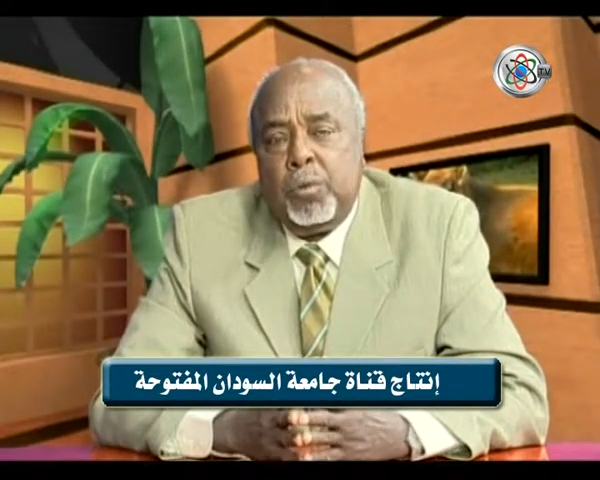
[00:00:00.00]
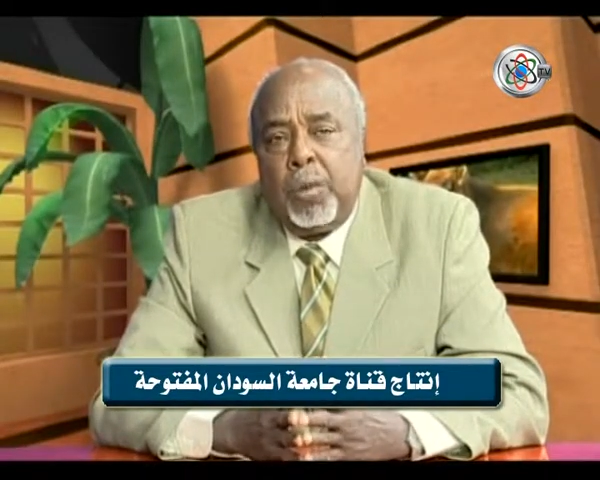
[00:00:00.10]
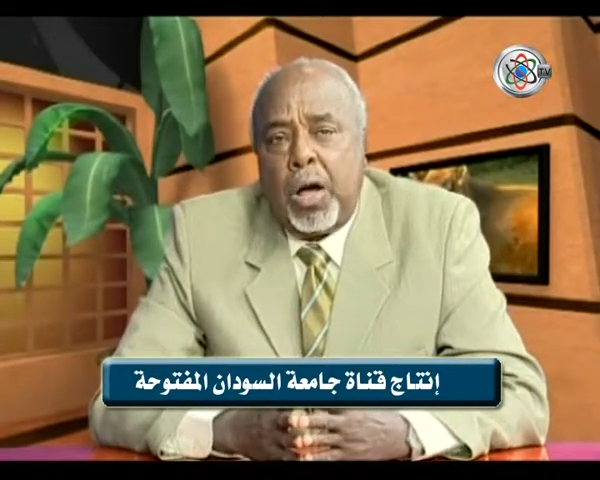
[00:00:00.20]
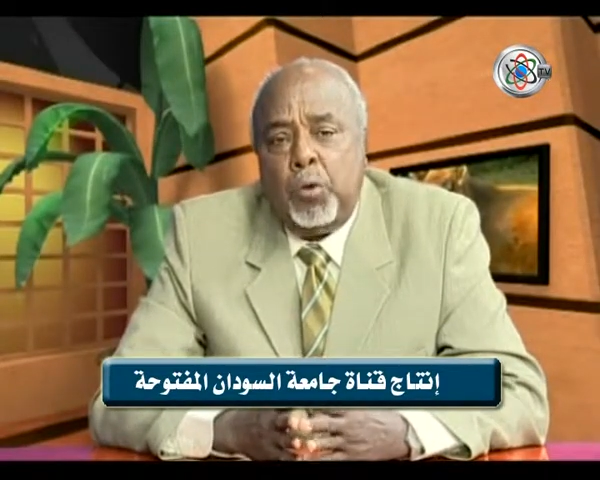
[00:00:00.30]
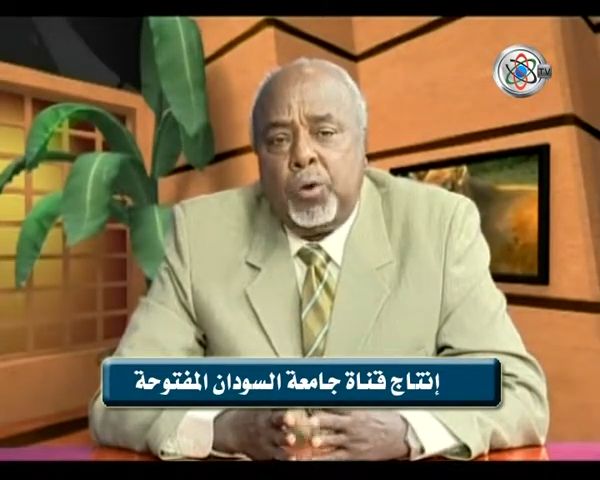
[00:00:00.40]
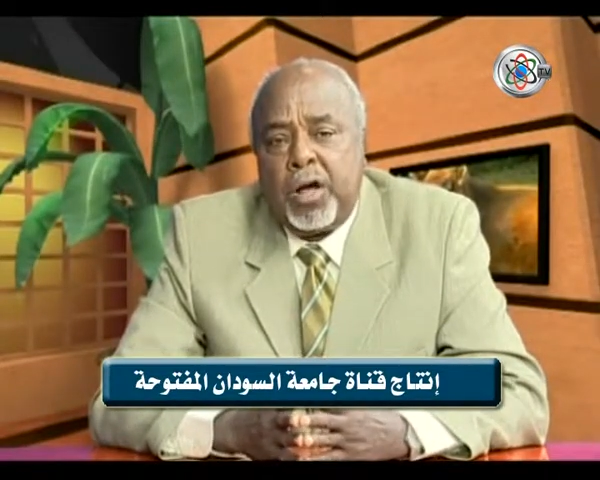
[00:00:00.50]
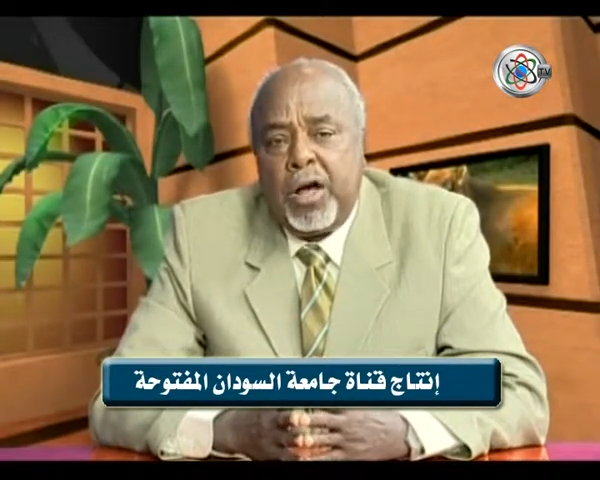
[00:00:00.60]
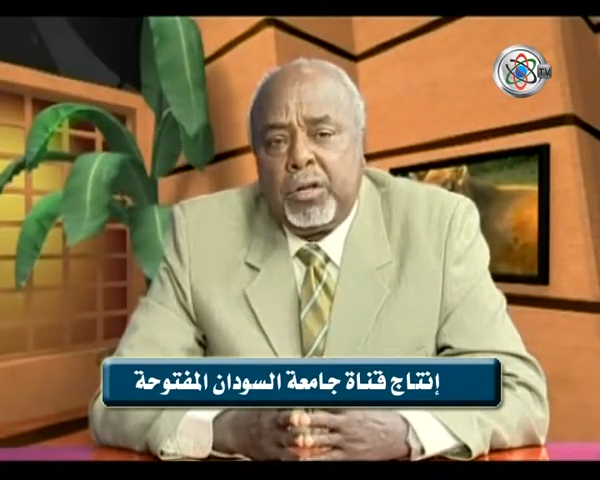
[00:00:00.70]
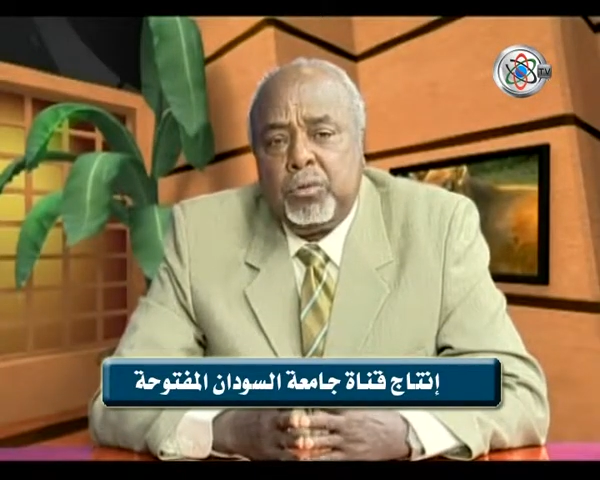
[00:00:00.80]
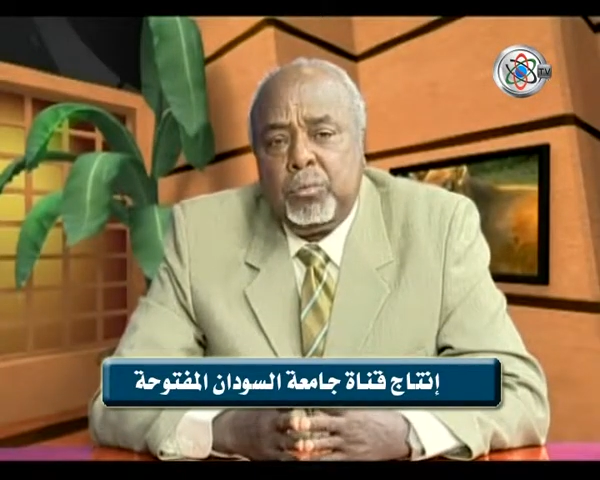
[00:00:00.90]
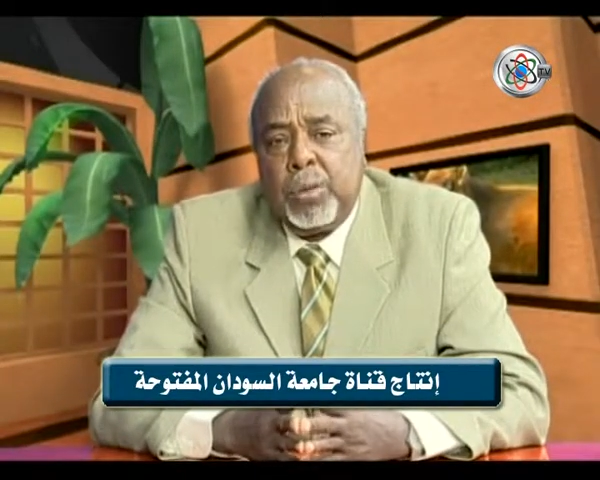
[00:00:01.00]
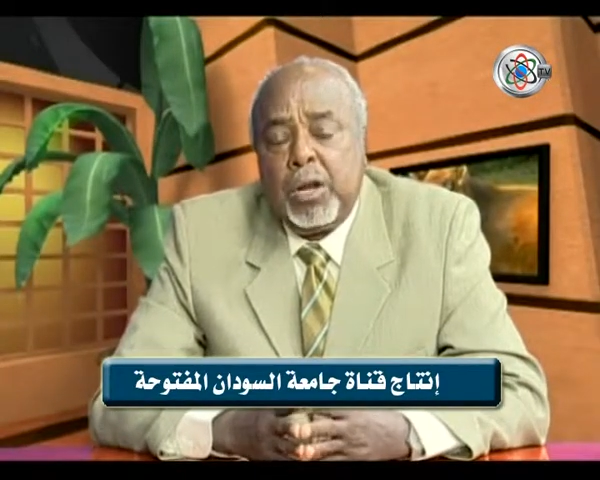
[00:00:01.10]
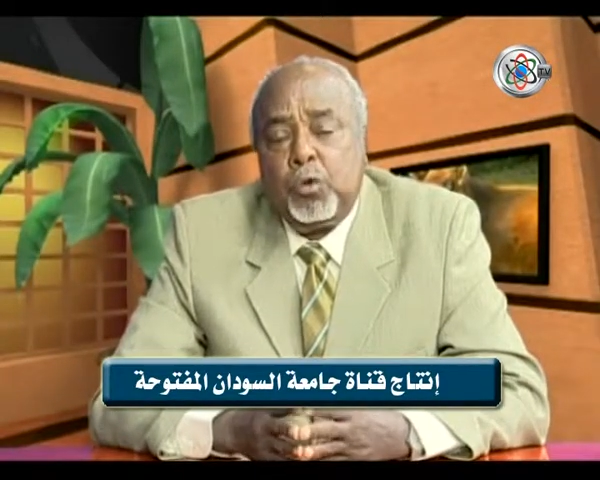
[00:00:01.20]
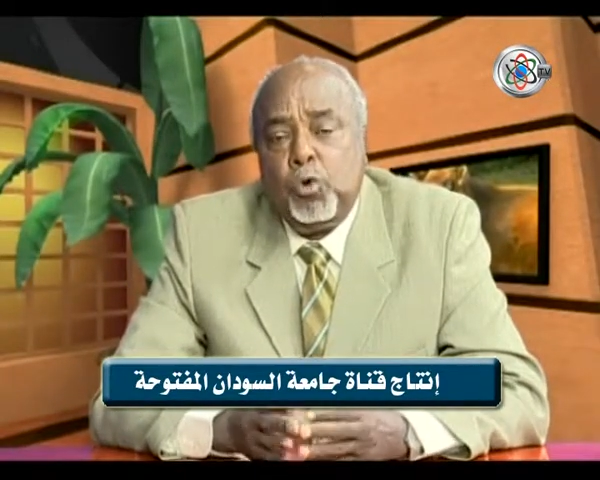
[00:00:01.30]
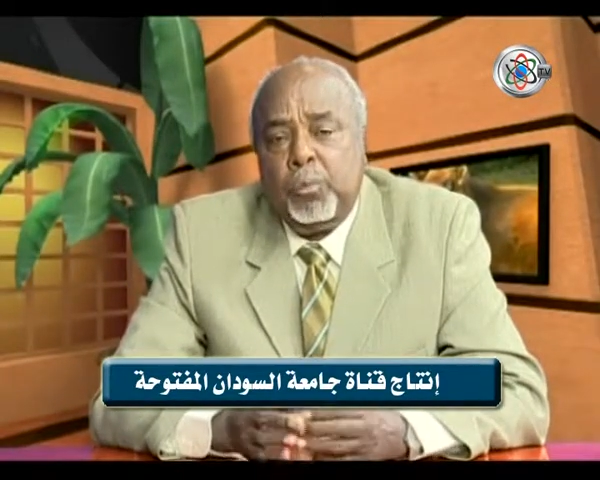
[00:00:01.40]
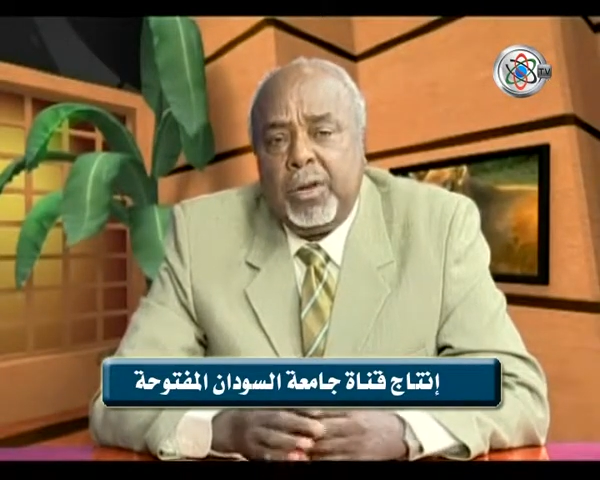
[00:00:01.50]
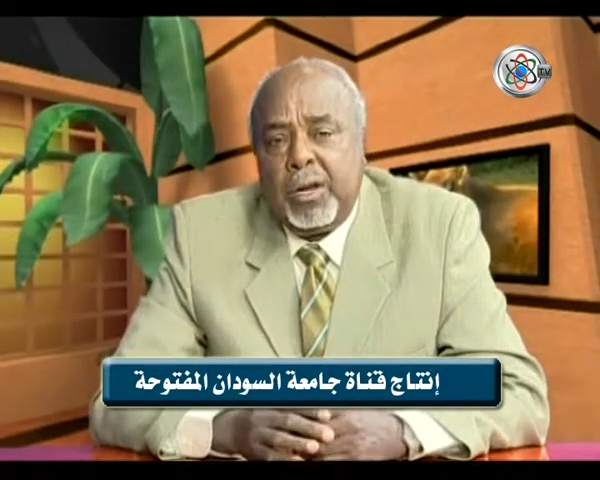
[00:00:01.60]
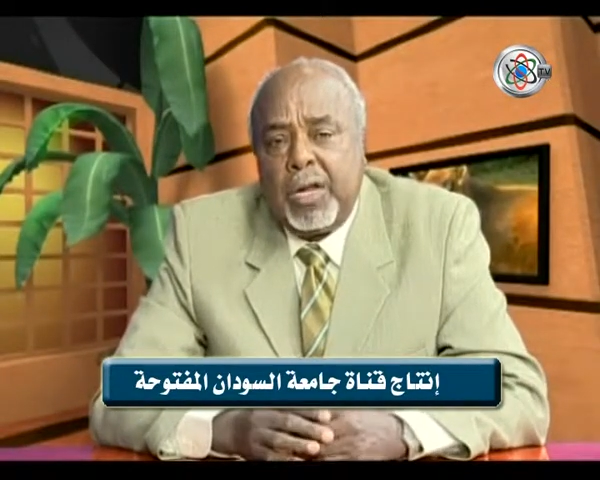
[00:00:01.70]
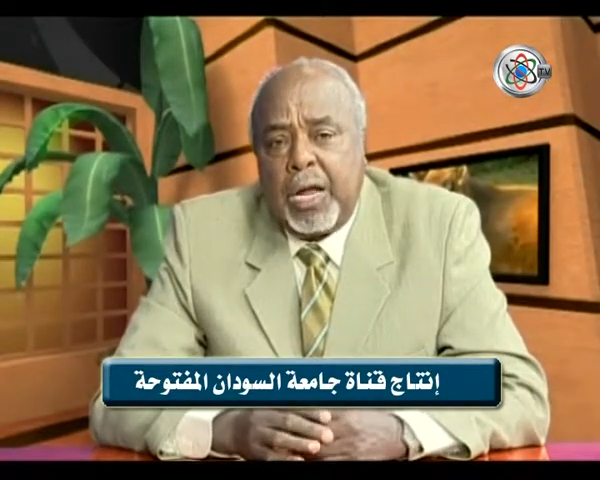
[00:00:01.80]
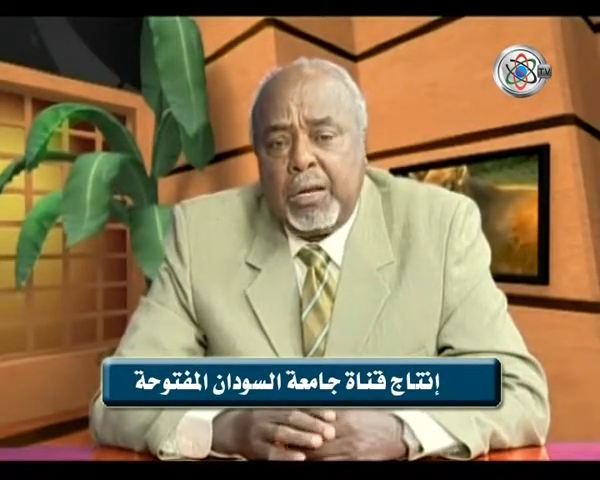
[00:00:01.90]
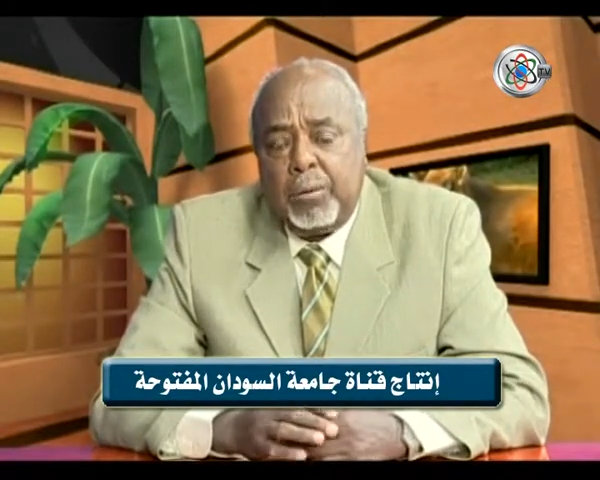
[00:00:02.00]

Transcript: معوقاته ما نقول من يعني